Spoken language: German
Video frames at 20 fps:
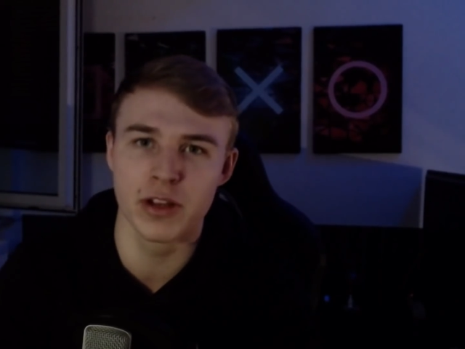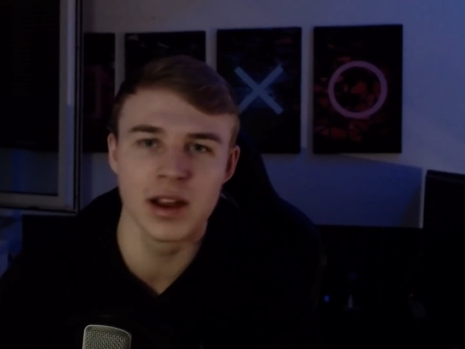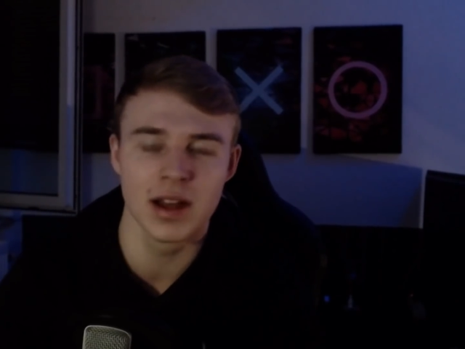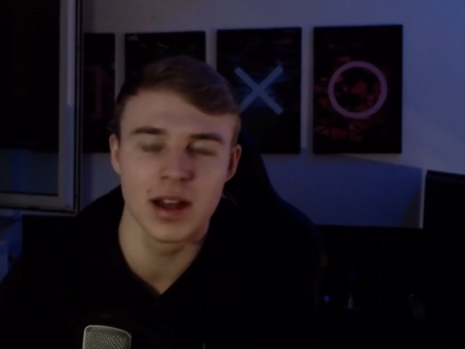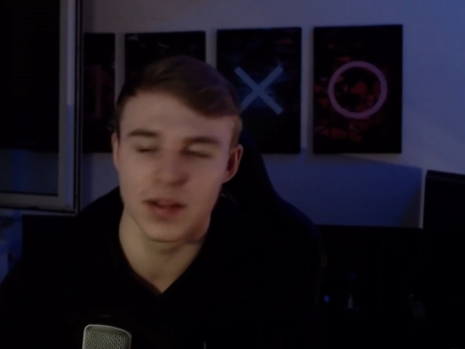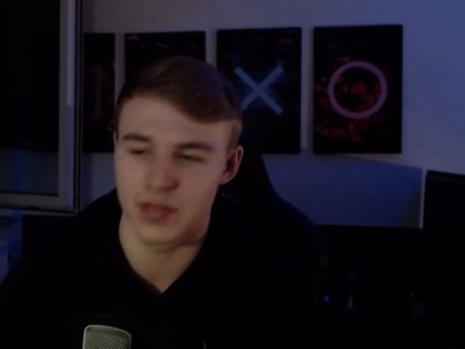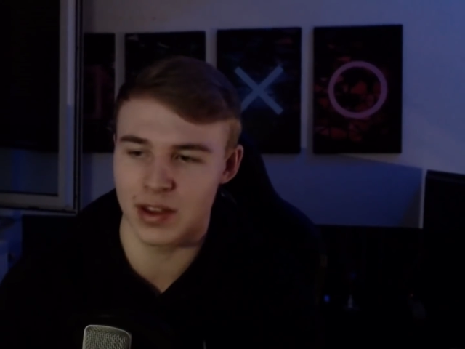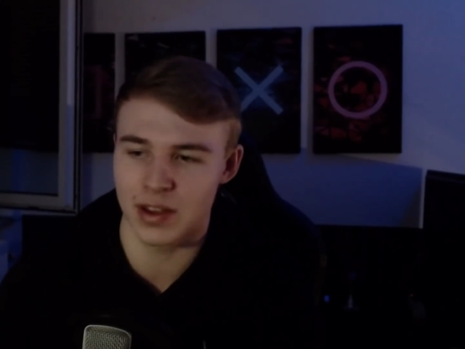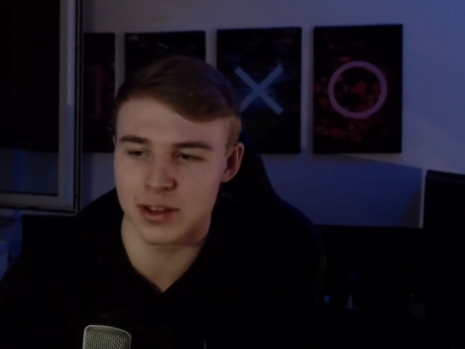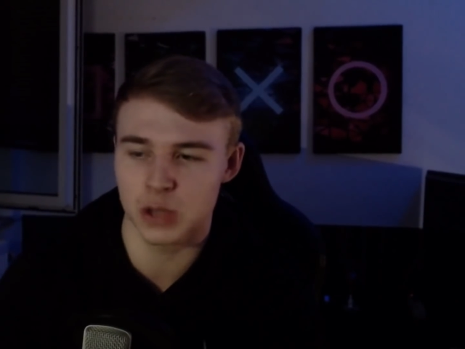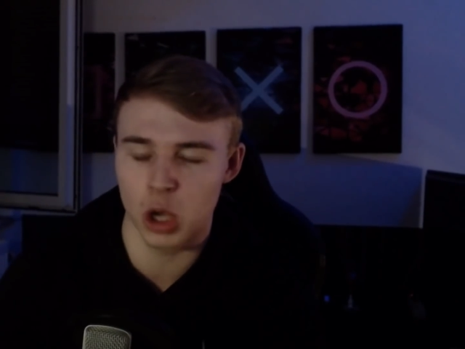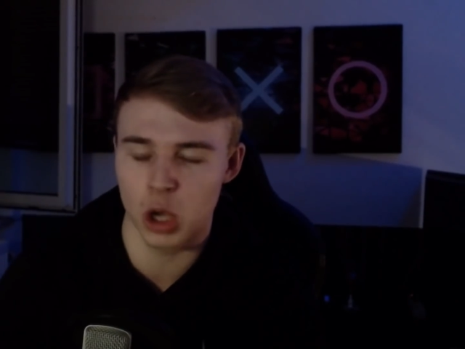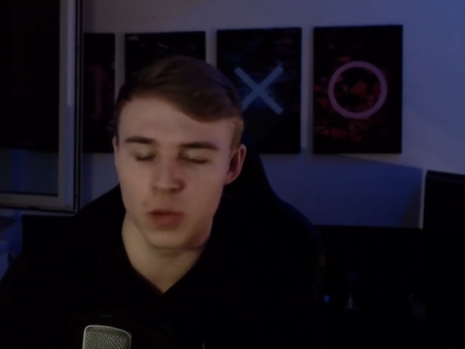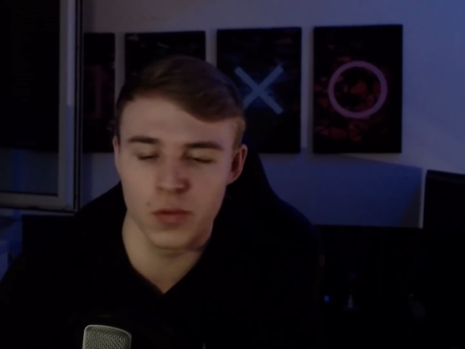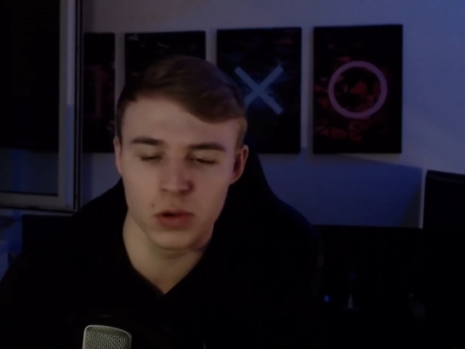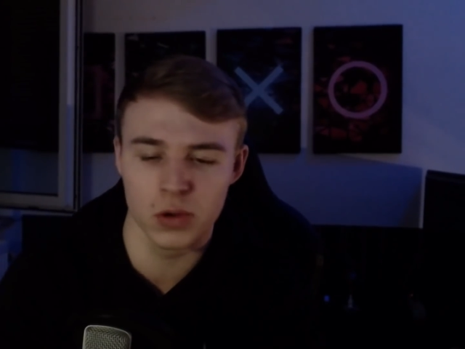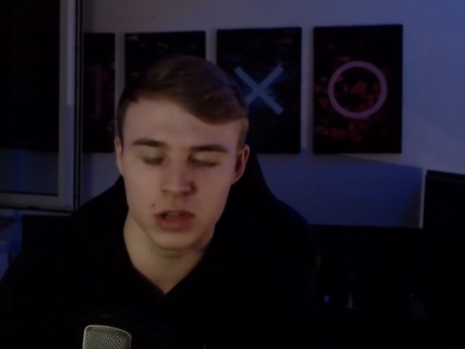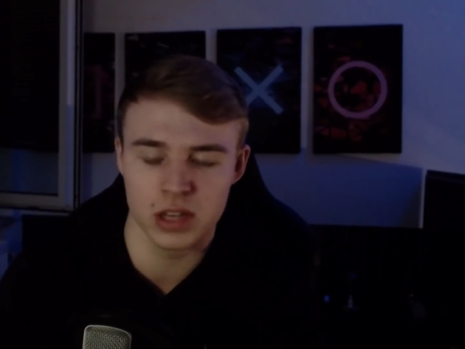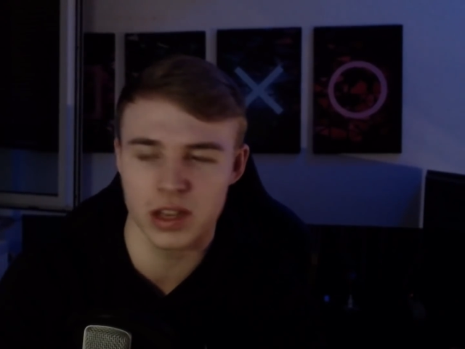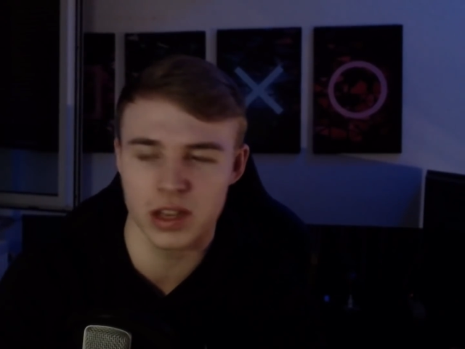Das können wir
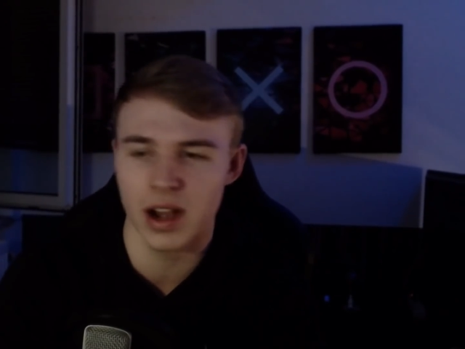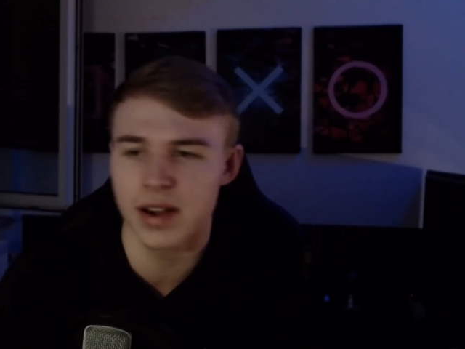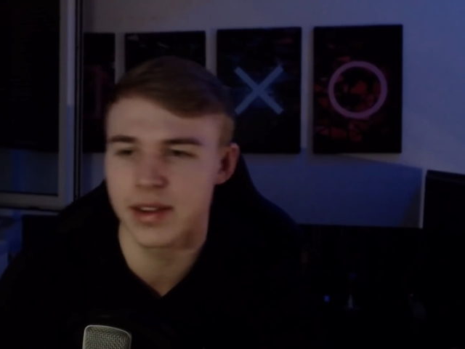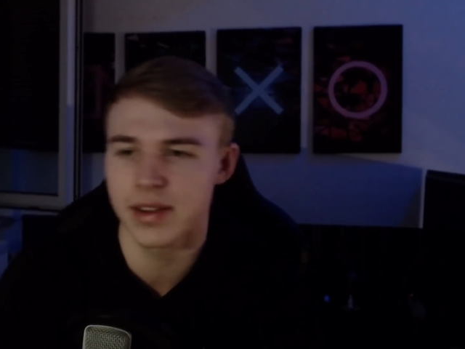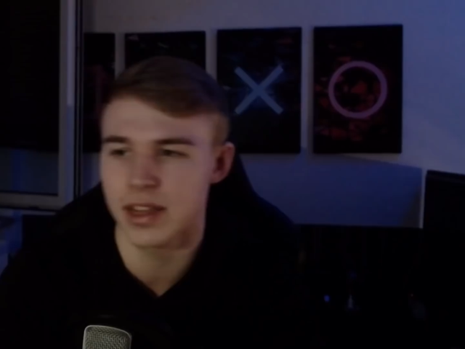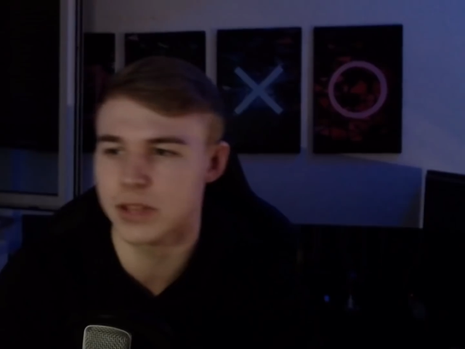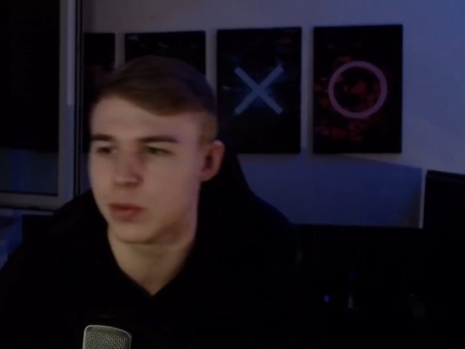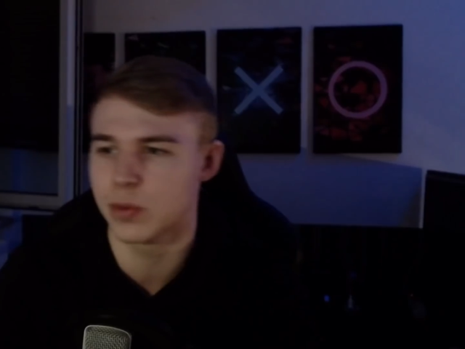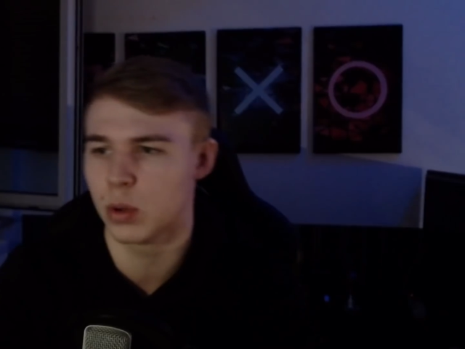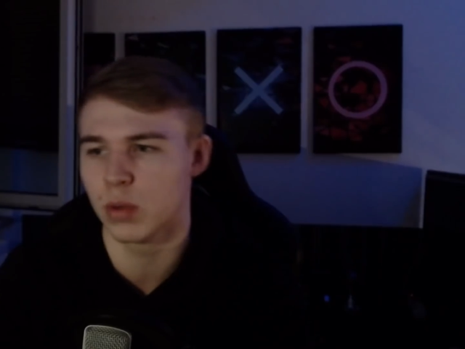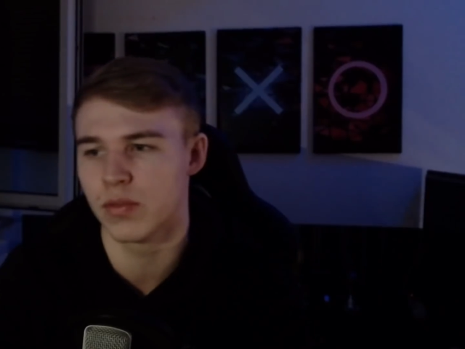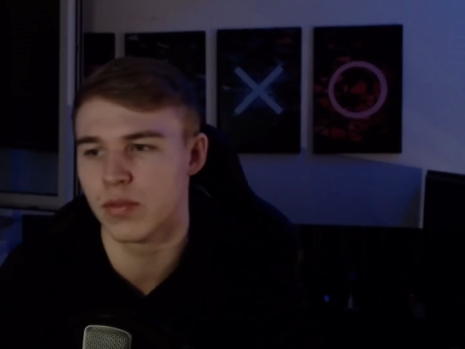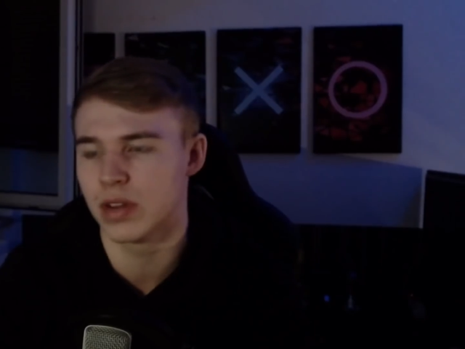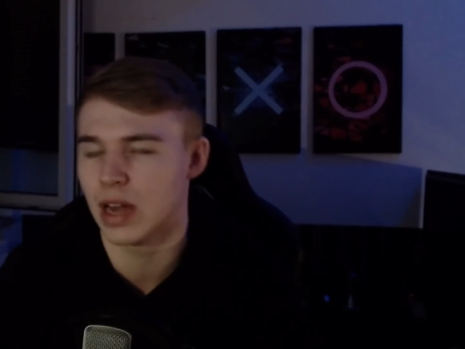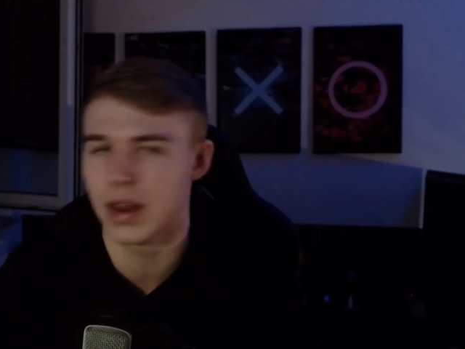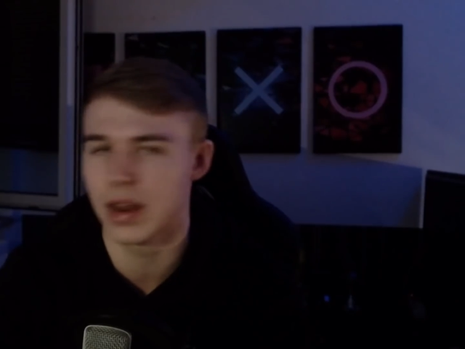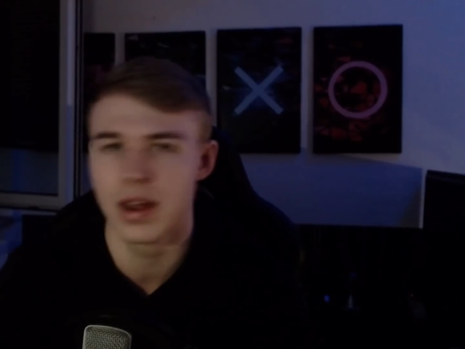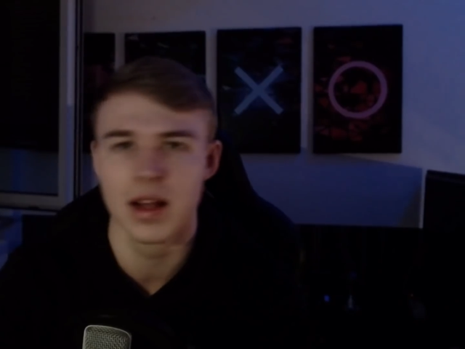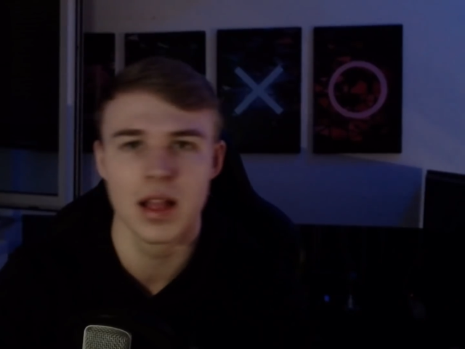unterteilen, dass wir irgendwie dann